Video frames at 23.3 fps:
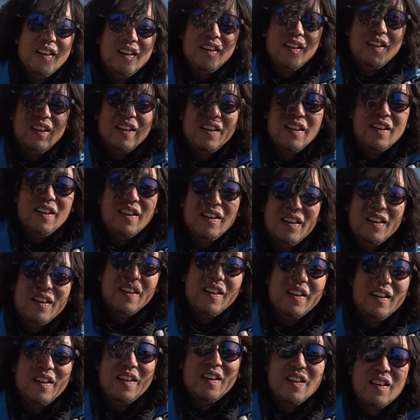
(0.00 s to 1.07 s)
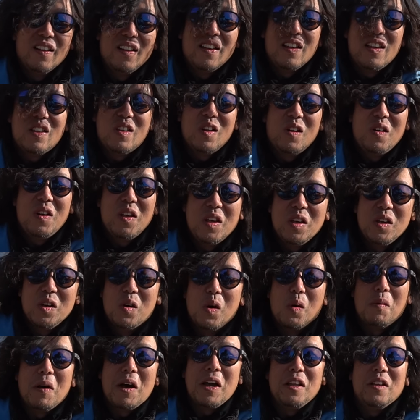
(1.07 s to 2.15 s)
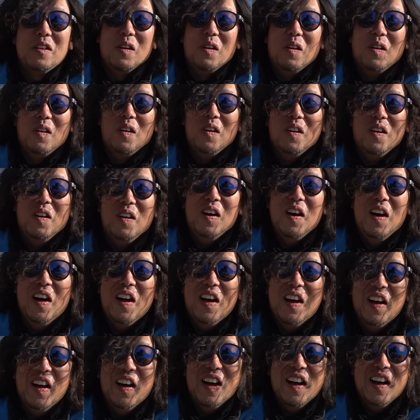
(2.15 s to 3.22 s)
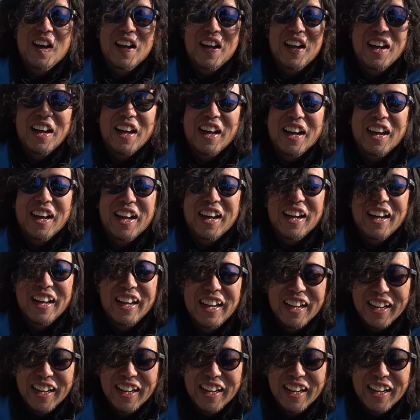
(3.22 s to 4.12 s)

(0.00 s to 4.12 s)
人だけでこんなに1人5倍食せまくってるやろ